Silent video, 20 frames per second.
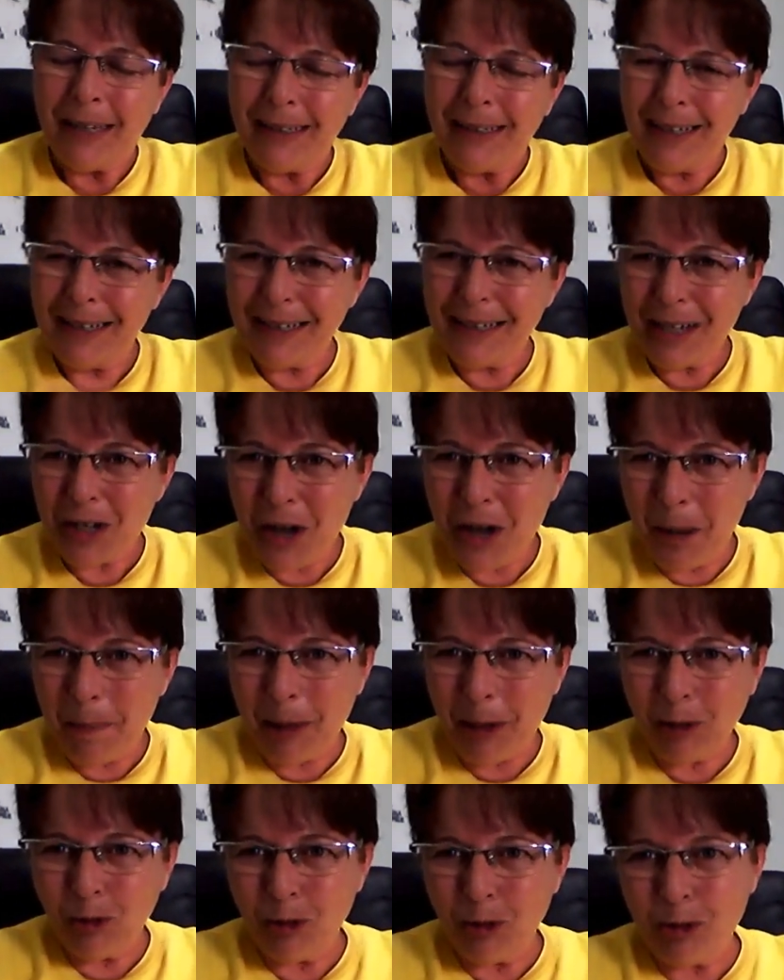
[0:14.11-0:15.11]
desejar
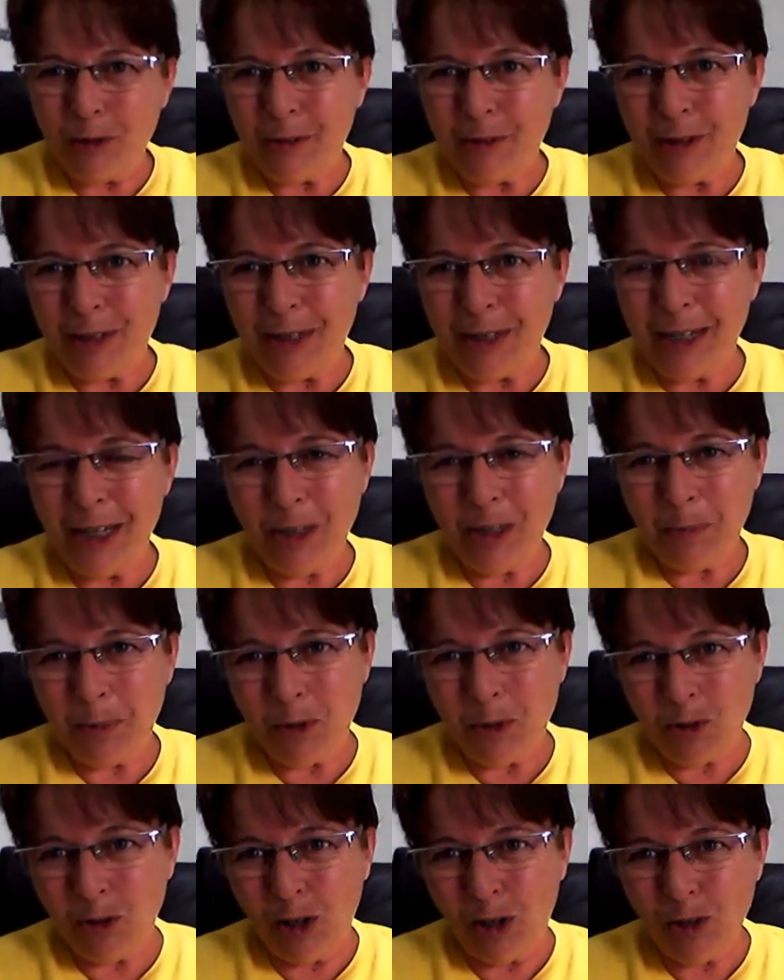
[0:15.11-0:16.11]
para todos vocês, para
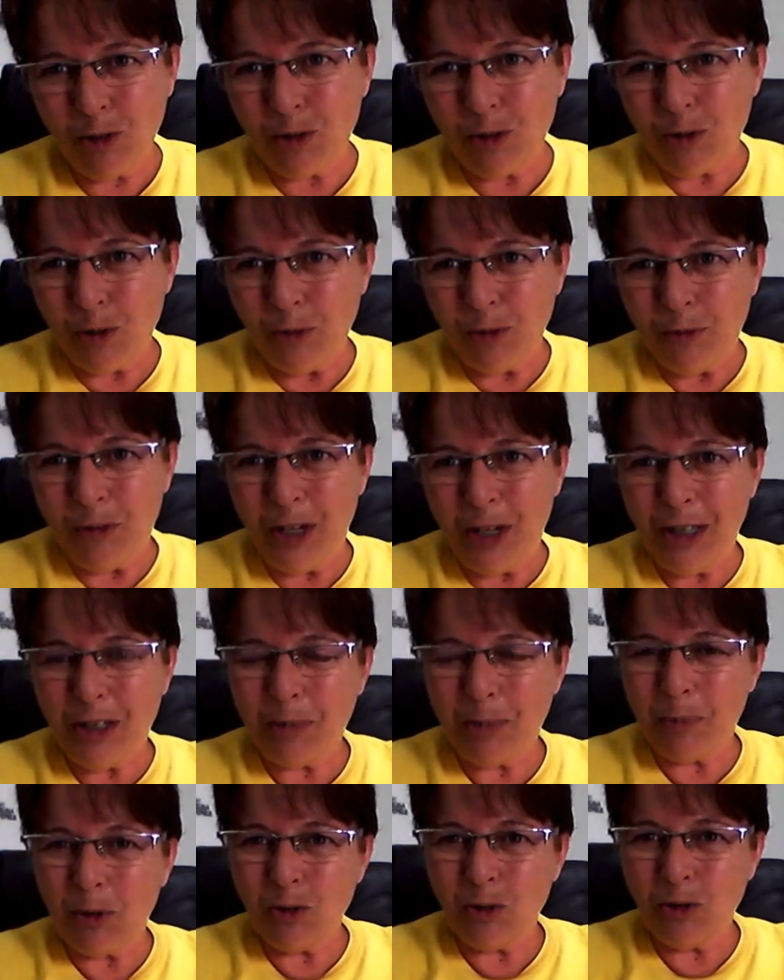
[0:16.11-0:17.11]
os nossos
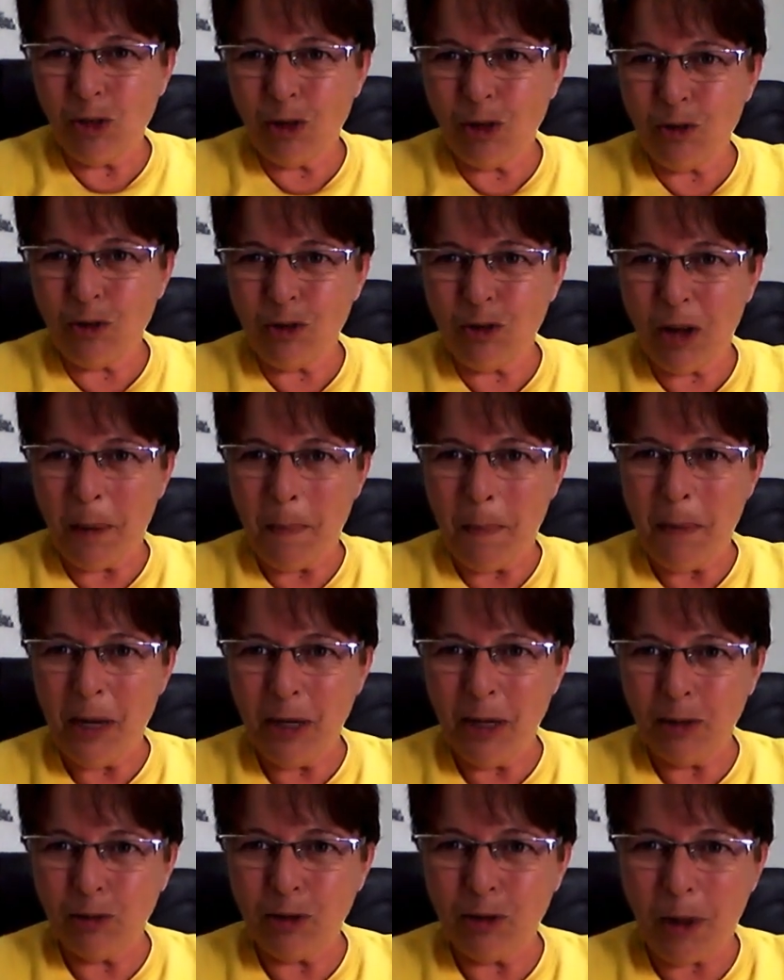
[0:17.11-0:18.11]
ouvintes, para os nossos
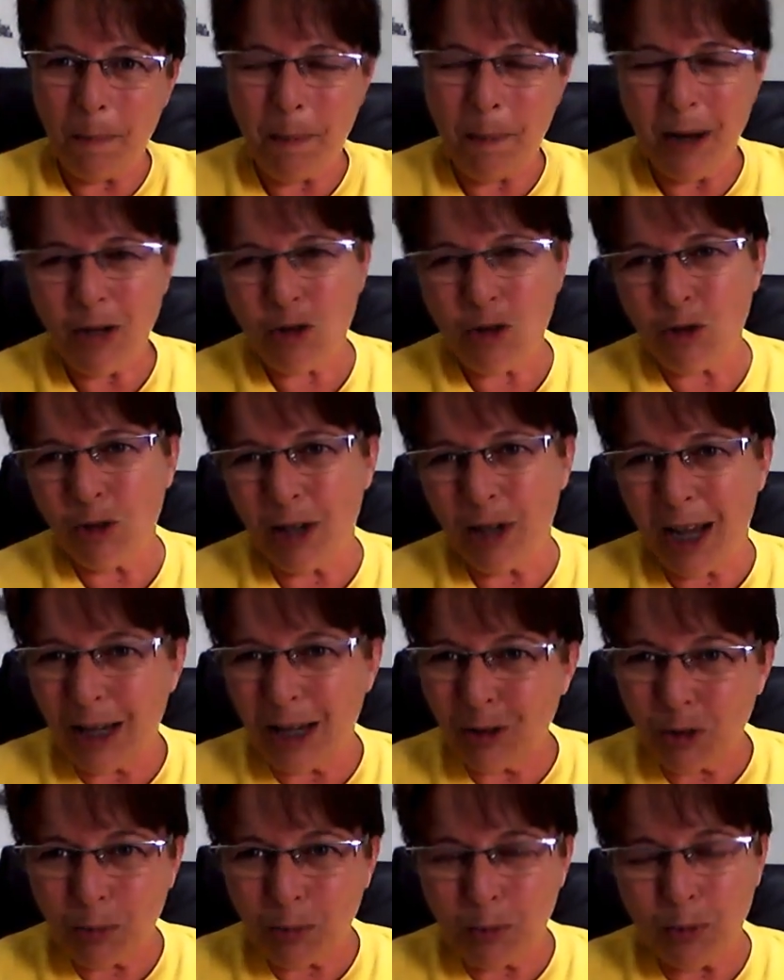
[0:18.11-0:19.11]
amigos
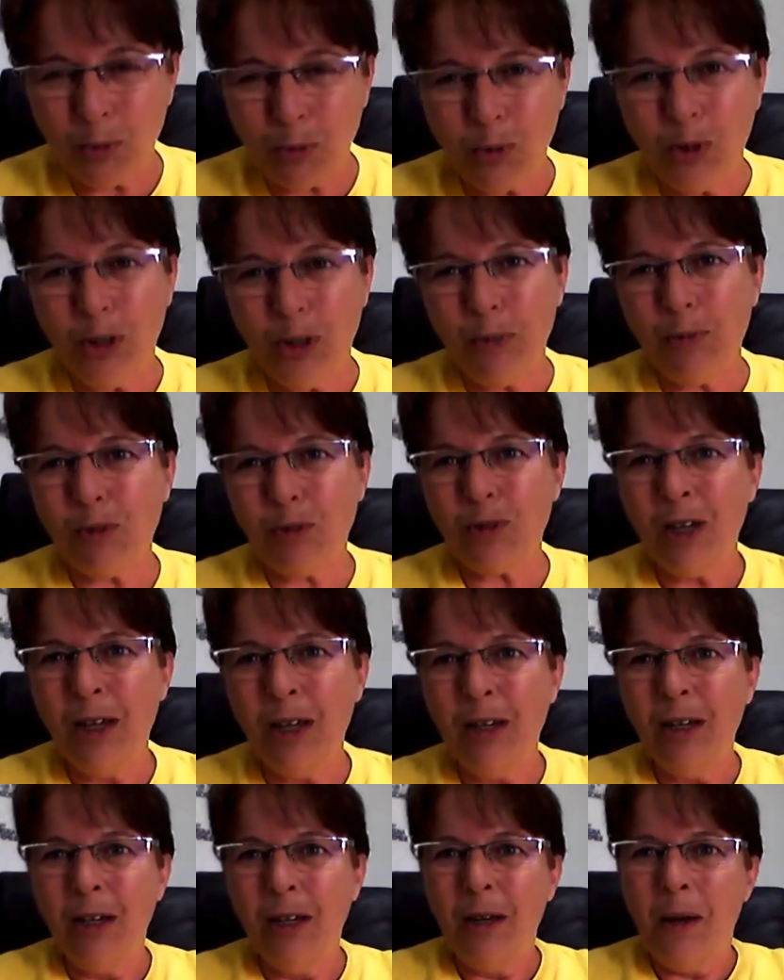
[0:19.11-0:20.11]
apaixonados por ônibus,
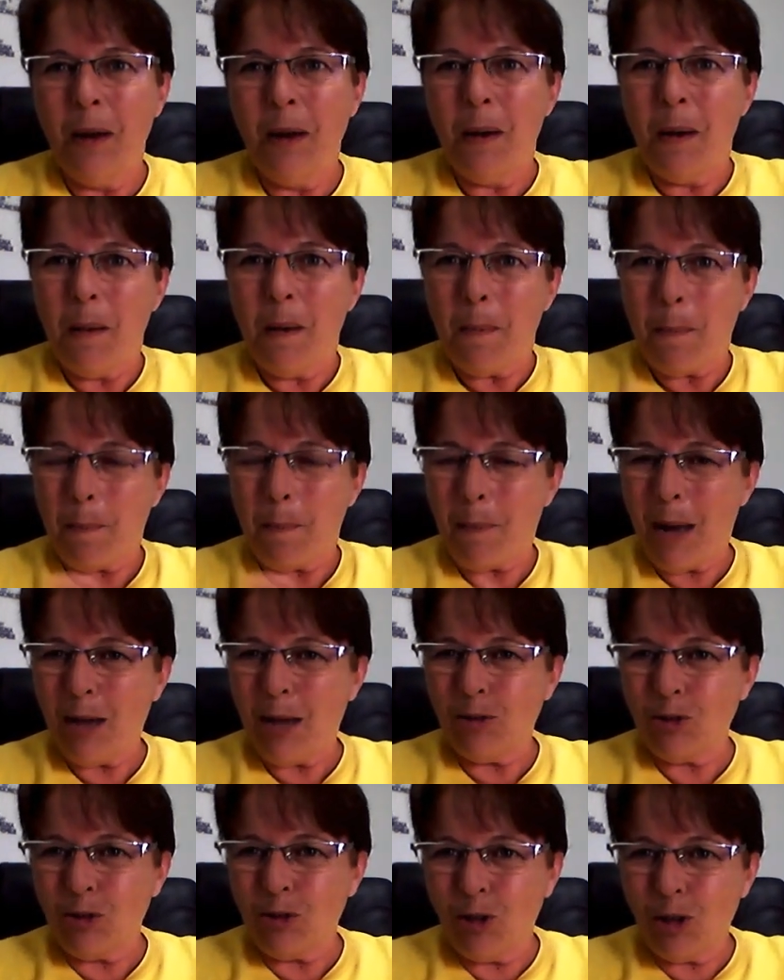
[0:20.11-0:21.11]

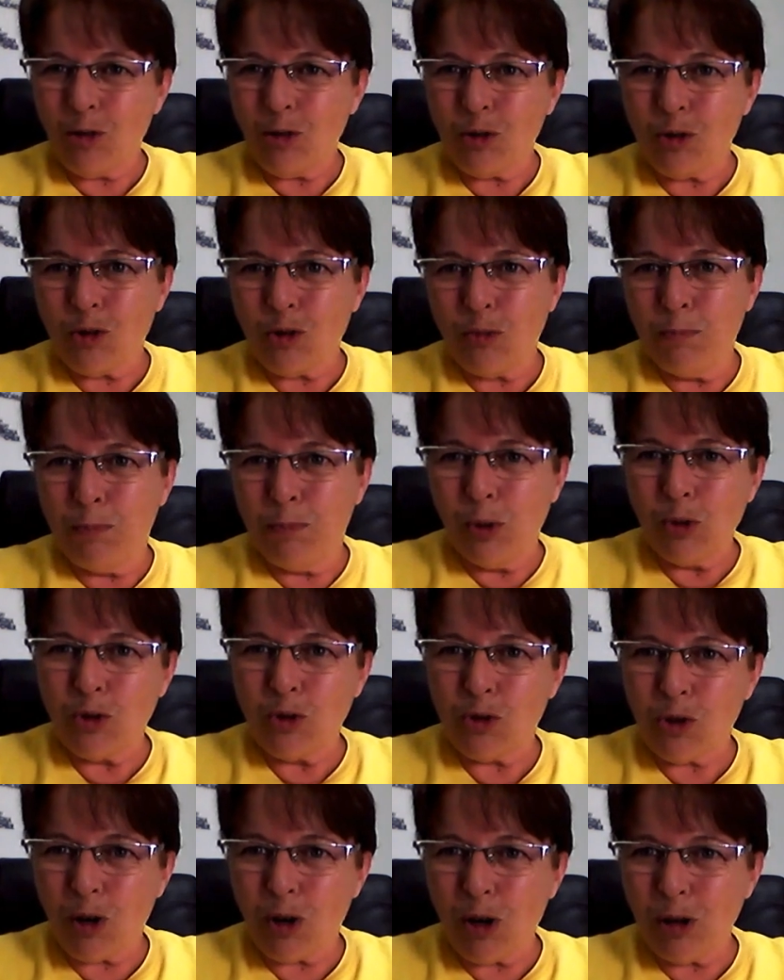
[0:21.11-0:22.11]
para os nossos
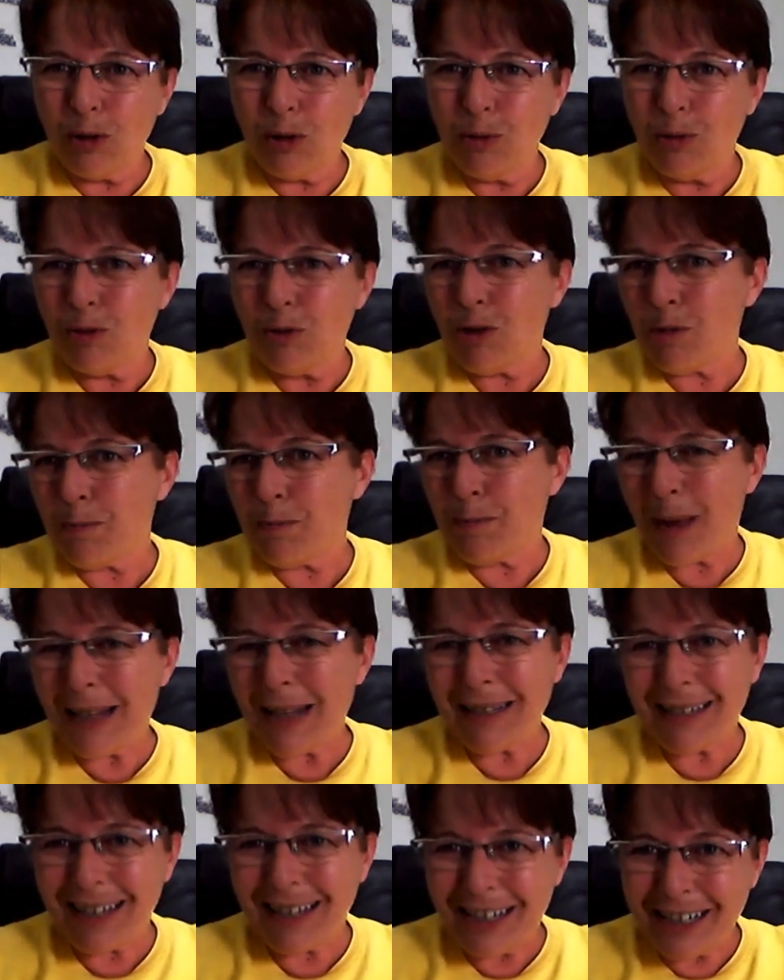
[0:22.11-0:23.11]
busólogos,
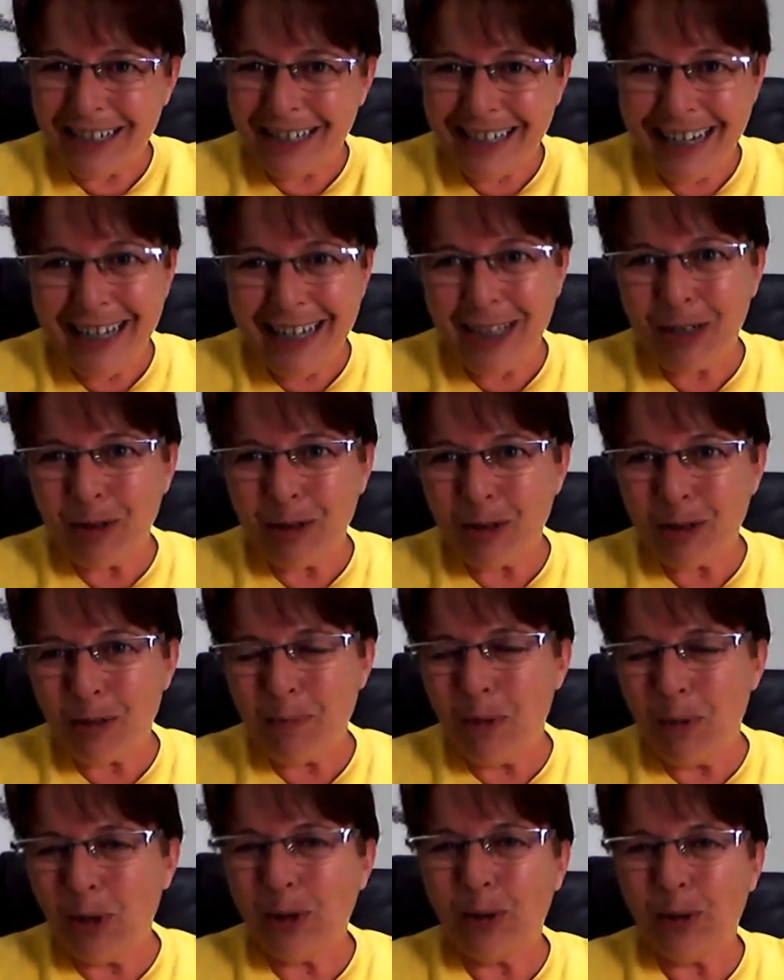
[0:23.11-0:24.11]
passageiros,
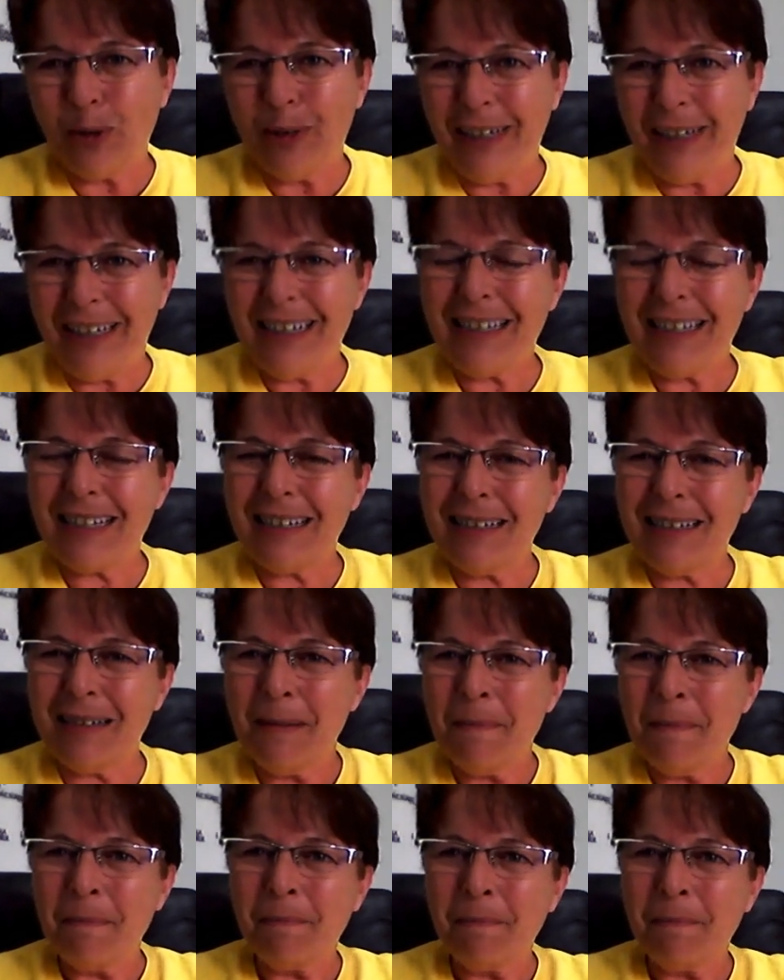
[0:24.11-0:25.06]
motoristas,